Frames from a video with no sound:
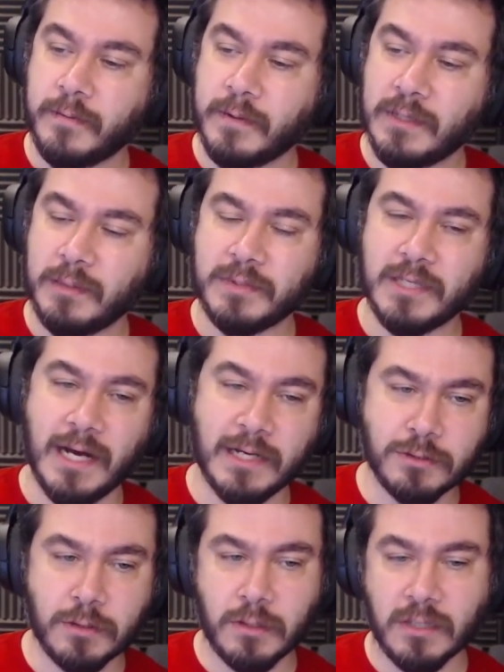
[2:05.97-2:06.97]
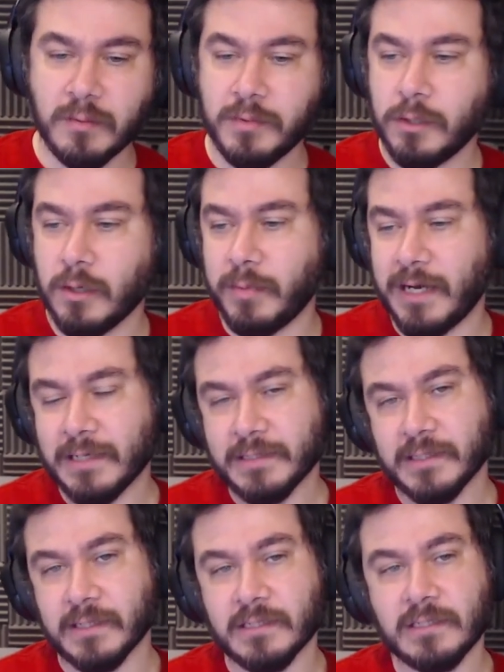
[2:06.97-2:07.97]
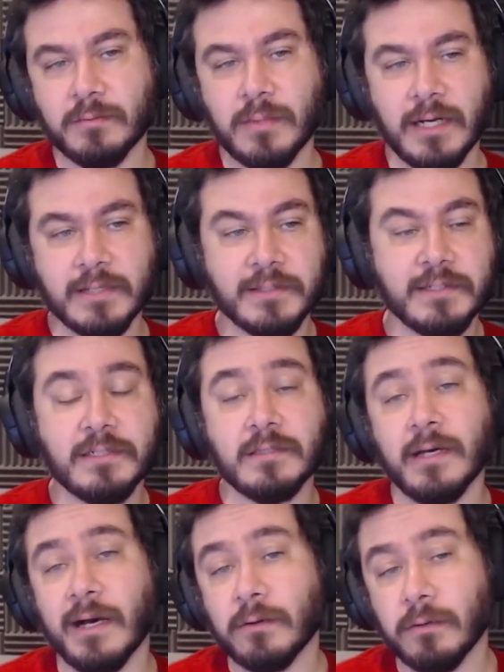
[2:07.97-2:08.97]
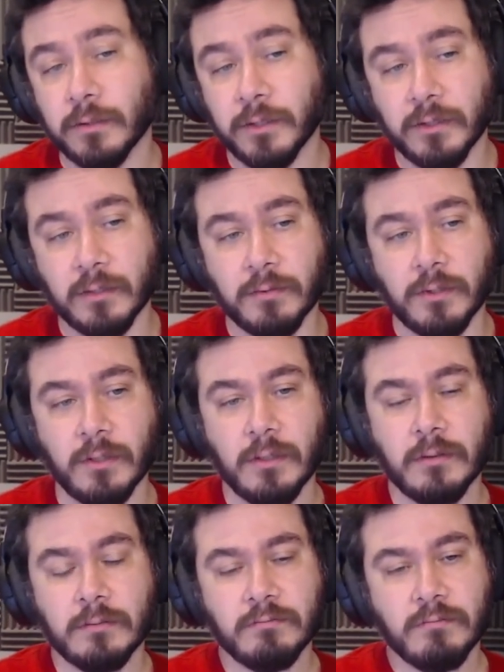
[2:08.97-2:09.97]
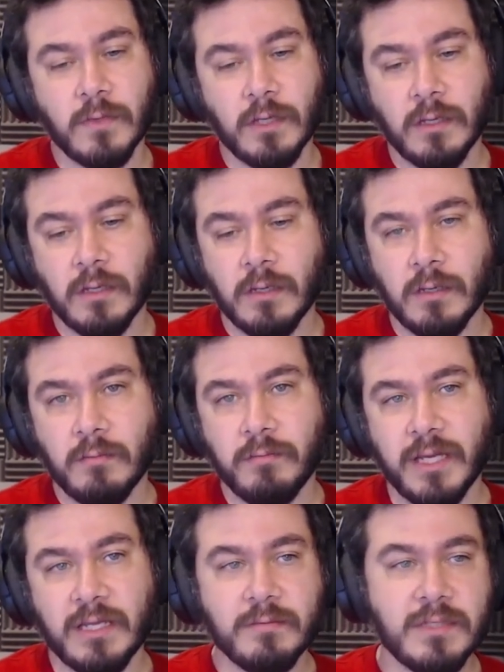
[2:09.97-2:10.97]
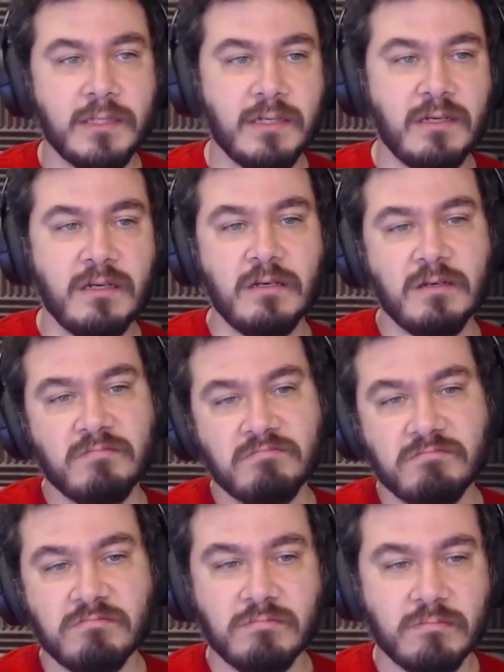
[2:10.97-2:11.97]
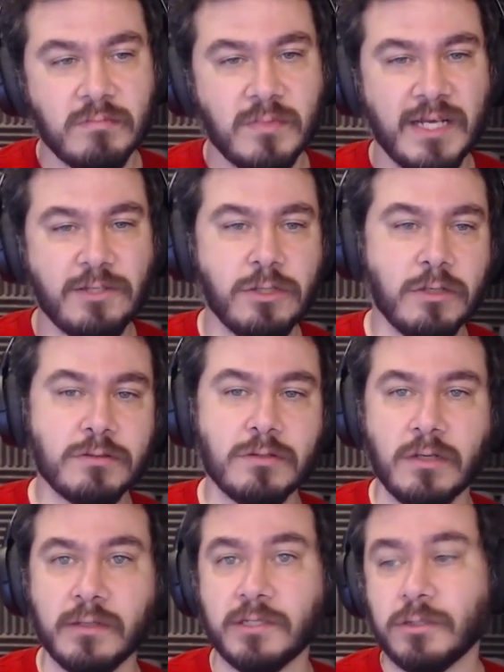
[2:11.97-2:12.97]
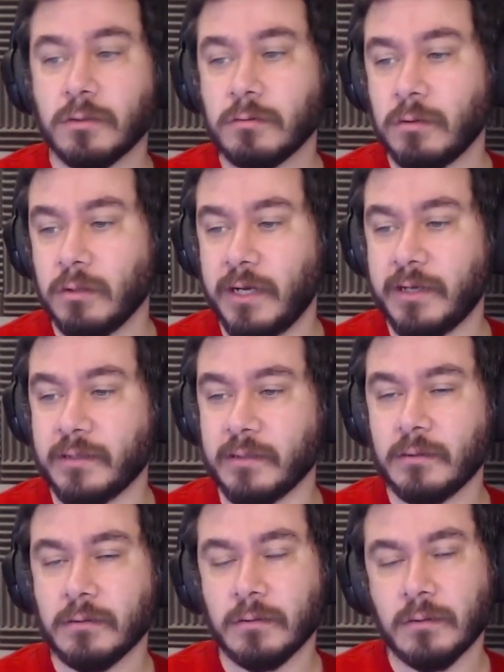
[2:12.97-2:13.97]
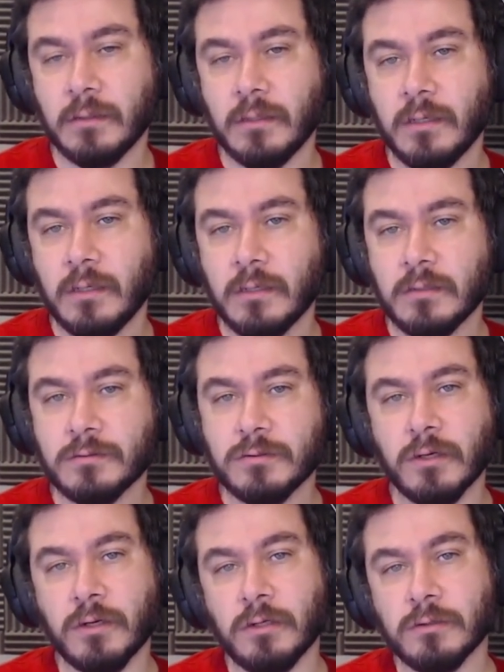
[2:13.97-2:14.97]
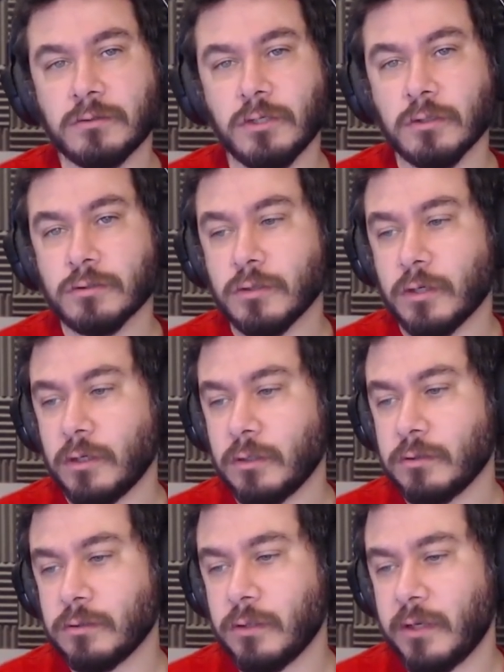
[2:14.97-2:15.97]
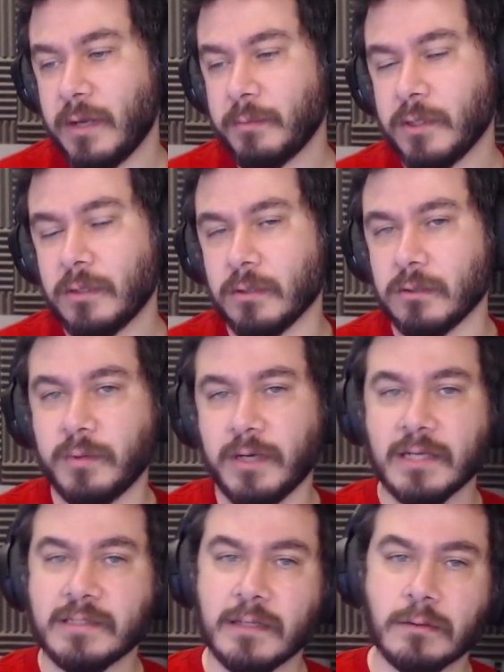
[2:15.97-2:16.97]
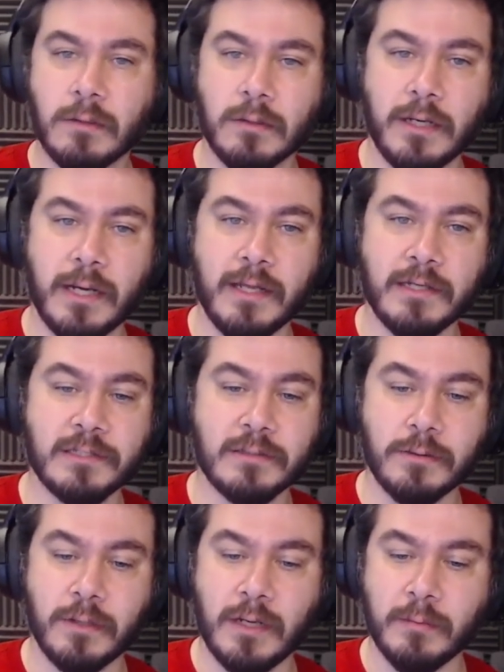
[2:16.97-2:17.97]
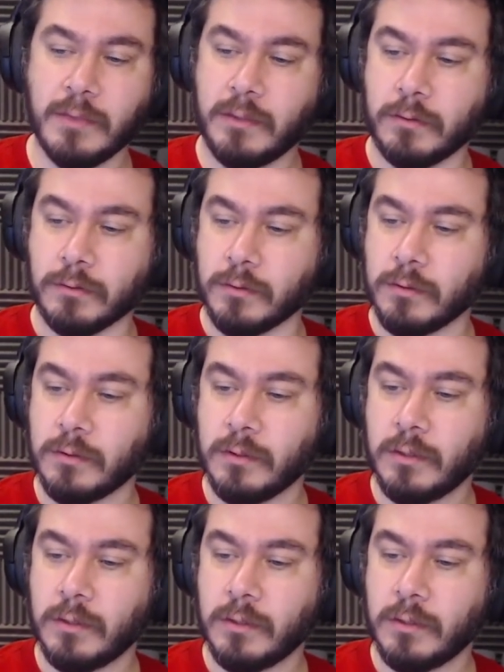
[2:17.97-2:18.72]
Tabii daha zor olabiliyor bazıları için. Bazıları için daha kolay olabiliyor. Benimki ne çok zor ne çok kolaydı. Zor ol, çok zor olduğu dönemler oldu. Bazen kolaylaştığı dönemler oldu.